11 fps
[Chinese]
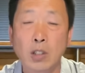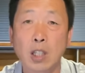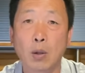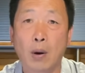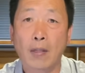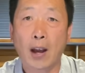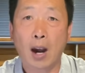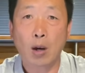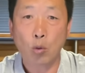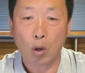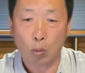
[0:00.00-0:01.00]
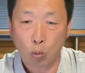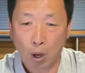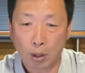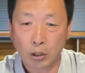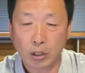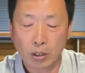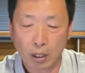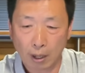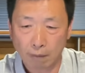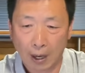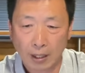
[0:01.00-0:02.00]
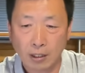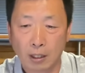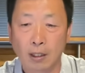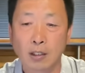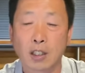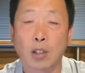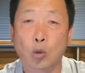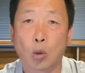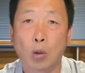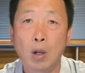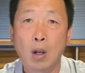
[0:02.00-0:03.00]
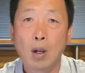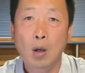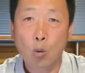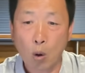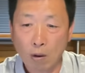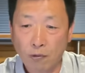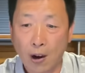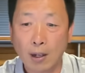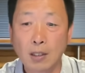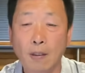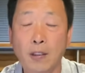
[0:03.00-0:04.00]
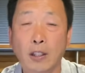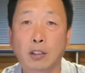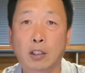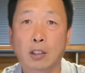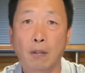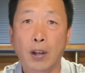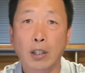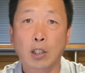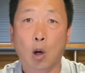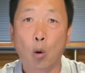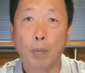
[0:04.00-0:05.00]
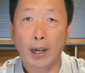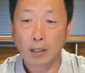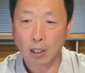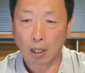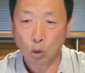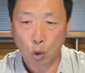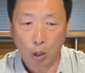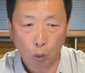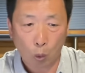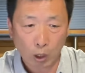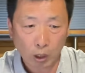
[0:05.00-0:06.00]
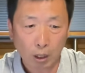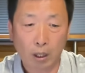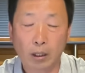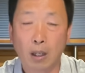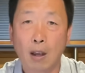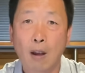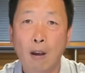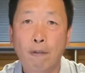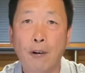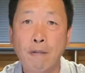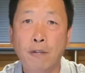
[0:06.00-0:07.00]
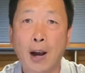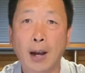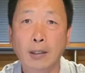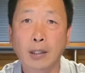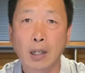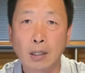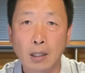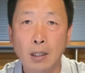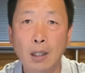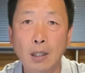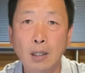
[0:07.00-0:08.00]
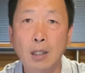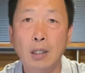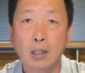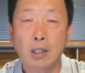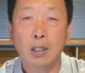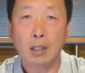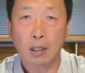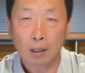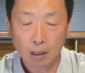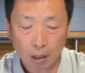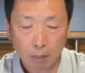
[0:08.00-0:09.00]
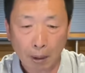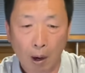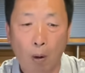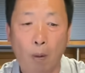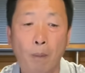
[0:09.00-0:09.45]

计划在二月五号之前完成接种。官方现在正在筹备向全国各地分发这一亿剂疫苗。